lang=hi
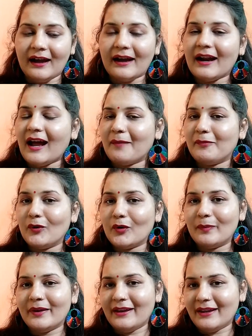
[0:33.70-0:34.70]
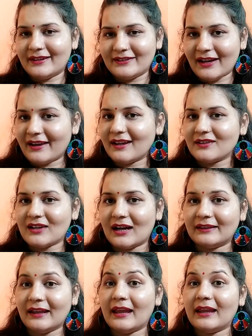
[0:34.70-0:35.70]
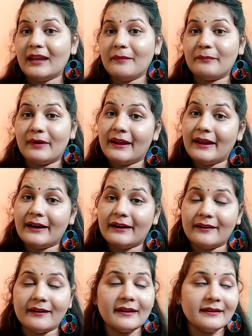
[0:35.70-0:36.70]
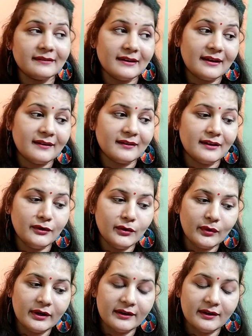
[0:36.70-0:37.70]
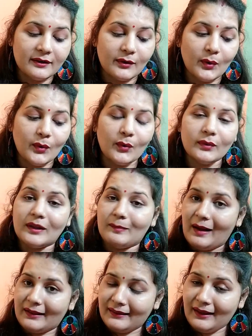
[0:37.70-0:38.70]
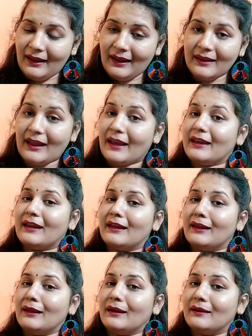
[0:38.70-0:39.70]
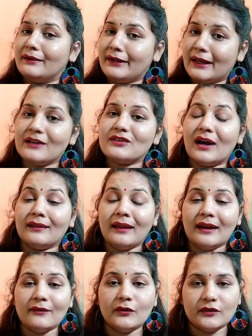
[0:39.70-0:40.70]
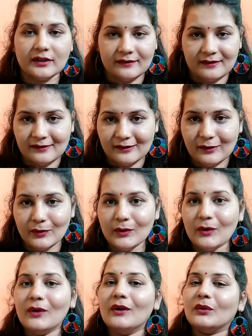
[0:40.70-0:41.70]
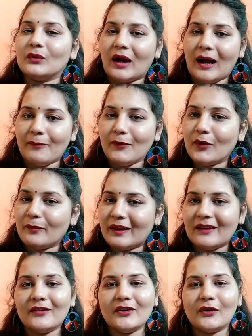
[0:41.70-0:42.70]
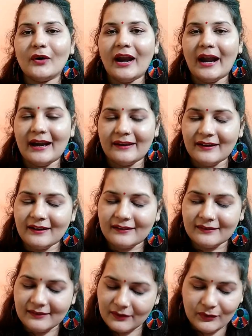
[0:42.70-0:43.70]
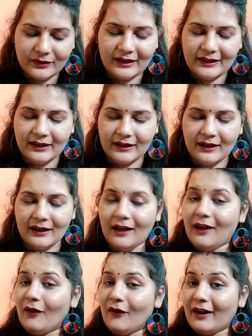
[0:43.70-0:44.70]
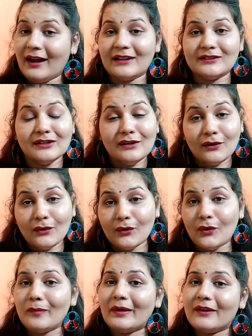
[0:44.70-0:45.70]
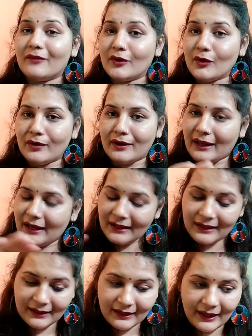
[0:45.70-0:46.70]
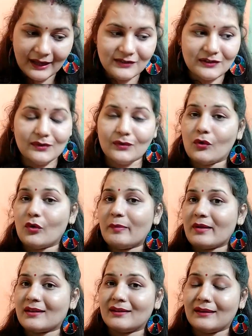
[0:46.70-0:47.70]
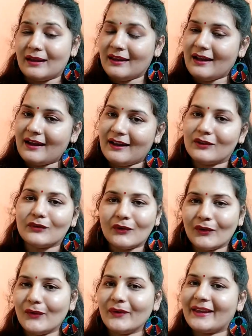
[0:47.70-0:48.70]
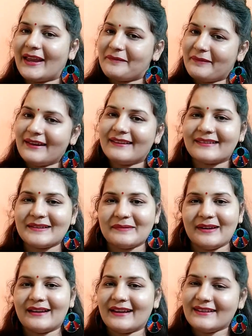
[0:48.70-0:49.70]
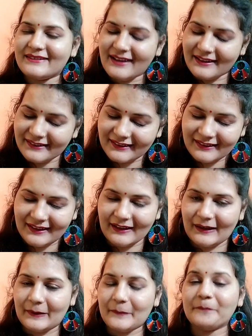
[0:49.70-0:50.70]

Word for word: अगर आप लोग भी जानना चाहते हैं कि बड़े क्रिएटर किस तरीके से न्यू क्रिएटर को दबाते हैं यानी कि नहीं चाहते हैं कि वो सक्सेस हों तो आप लोग मेरी वीडियो को एंड तक ज़रूर देखिएगा और हाँ जिन लोगों को मेरी वीडियो नहीं देखना है जिन लोगों को पसंद नहीं आ रहा है तो वो लोग यहीं पे स्किप करके जा सकते हैं